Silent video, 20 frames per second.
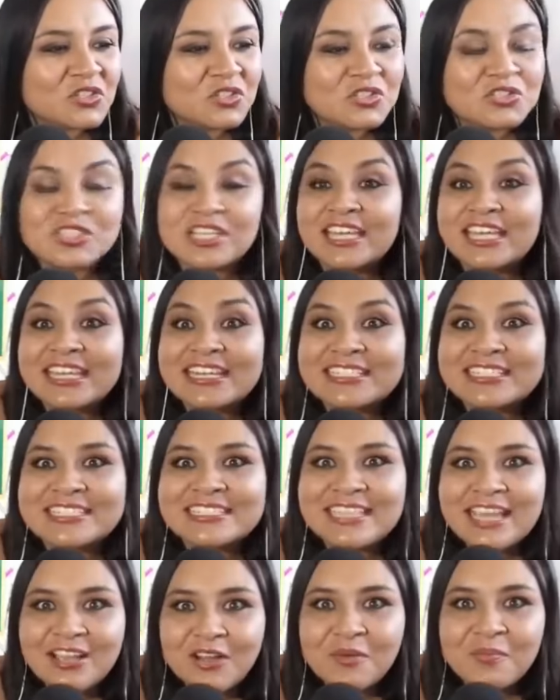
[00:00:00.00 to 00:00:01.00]
con nosotros, a
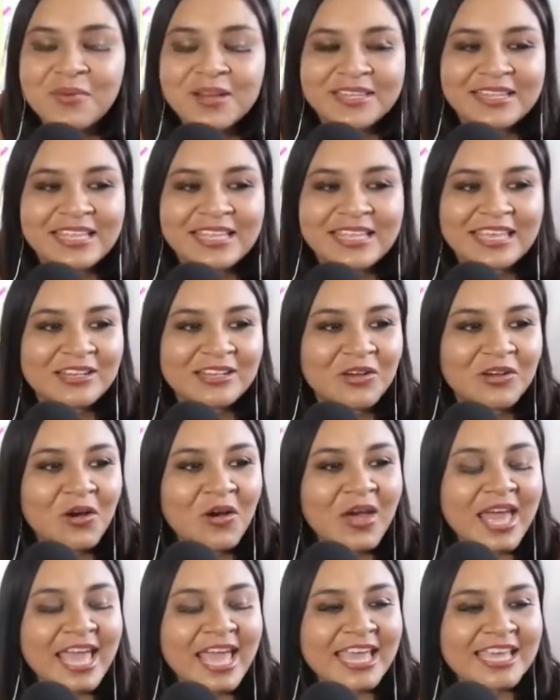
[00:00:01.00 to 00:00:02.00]
quienes están
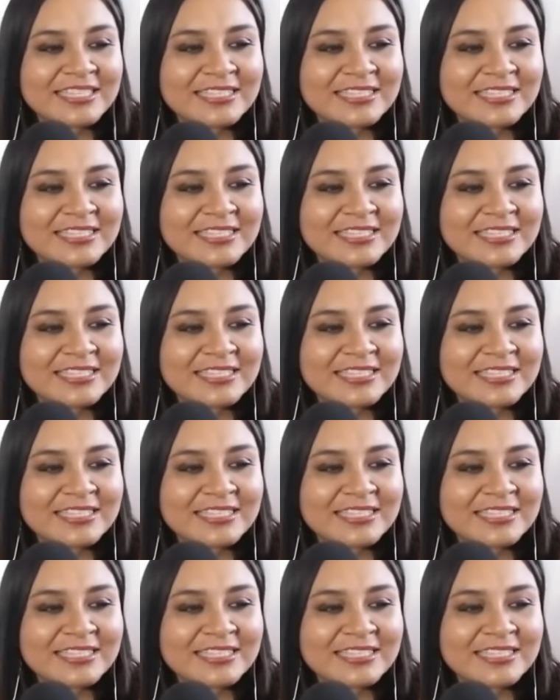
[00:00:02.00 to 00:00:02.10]
compartiendo